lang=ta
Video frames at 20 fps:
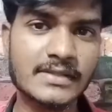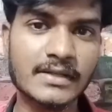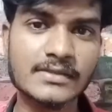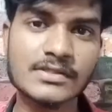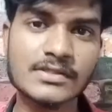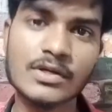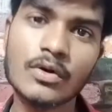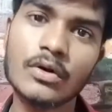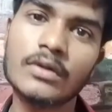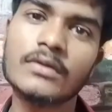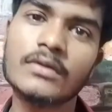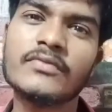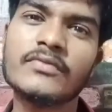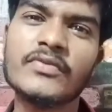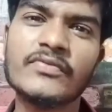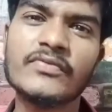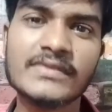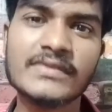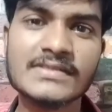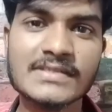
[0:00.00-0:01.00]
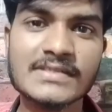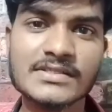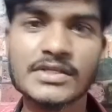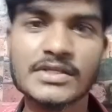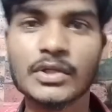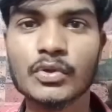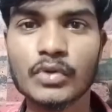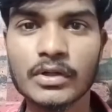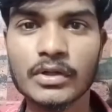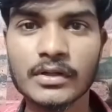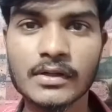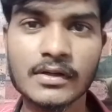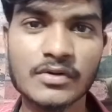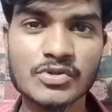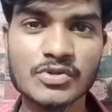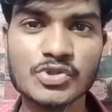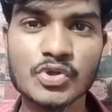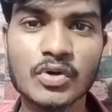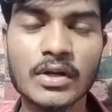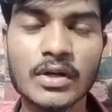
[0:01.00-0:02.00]
சென்ஸாக உங்களுக்கு ஃபிஃப்த் சென்ஸ் அதோட
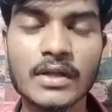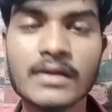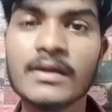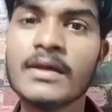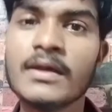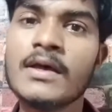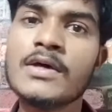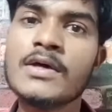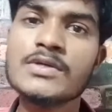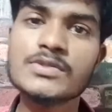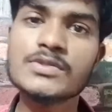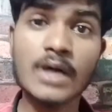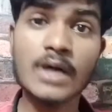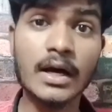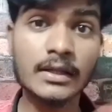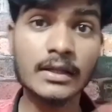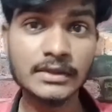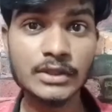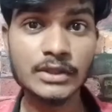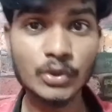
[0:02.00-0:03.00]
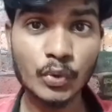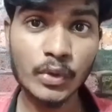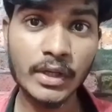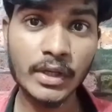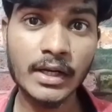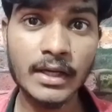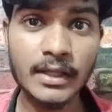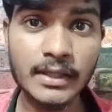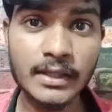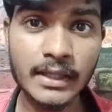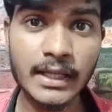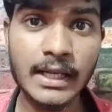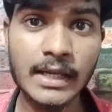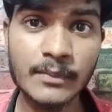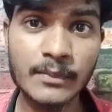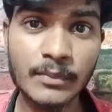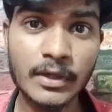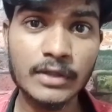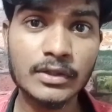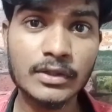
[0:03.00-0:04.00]
இருக்குன்னு வச்சுக்கோங்களேன் ஸோ அந்த உயிரினங்களுக்கு
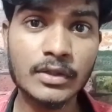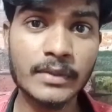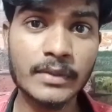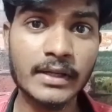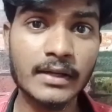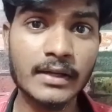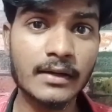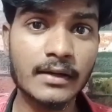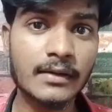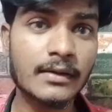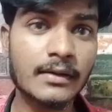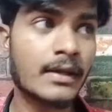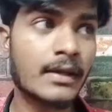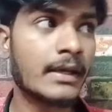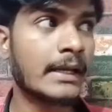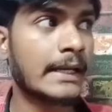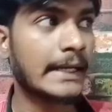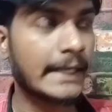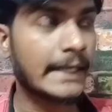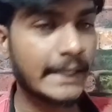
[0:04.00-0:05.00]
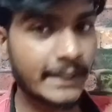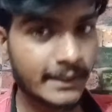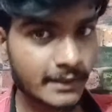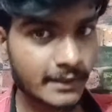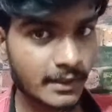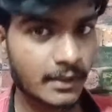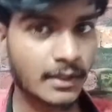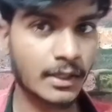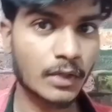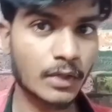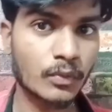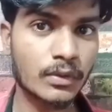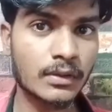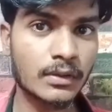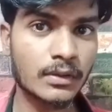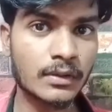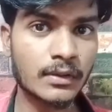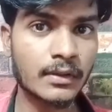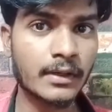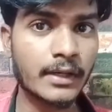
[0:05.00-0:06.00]
எல்லாம் பார்த்தோம் அப்படின்னா நீங்கள் தான் கடவுள்
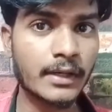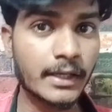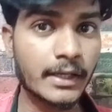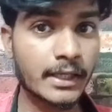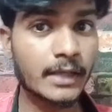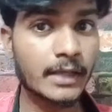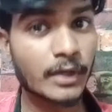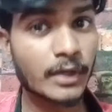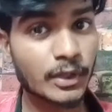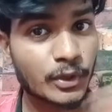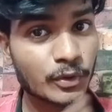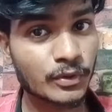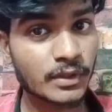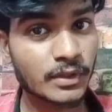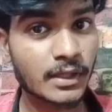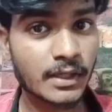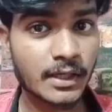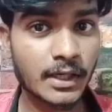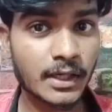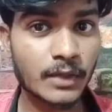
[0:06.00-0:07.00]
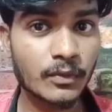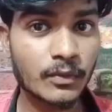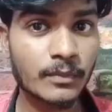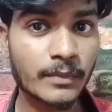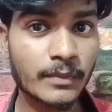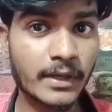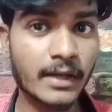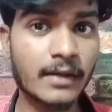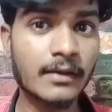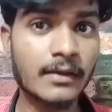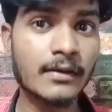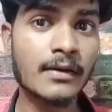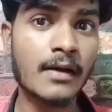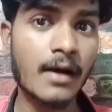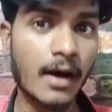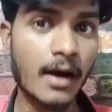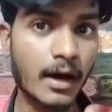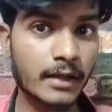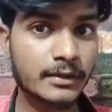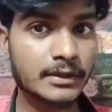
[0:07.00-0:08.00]
நீங்கள் மட்டும்தான் கடவுள் ஏன்னா
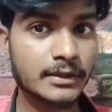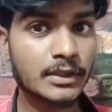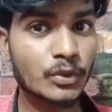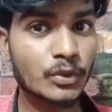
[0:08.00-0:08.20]
அந்த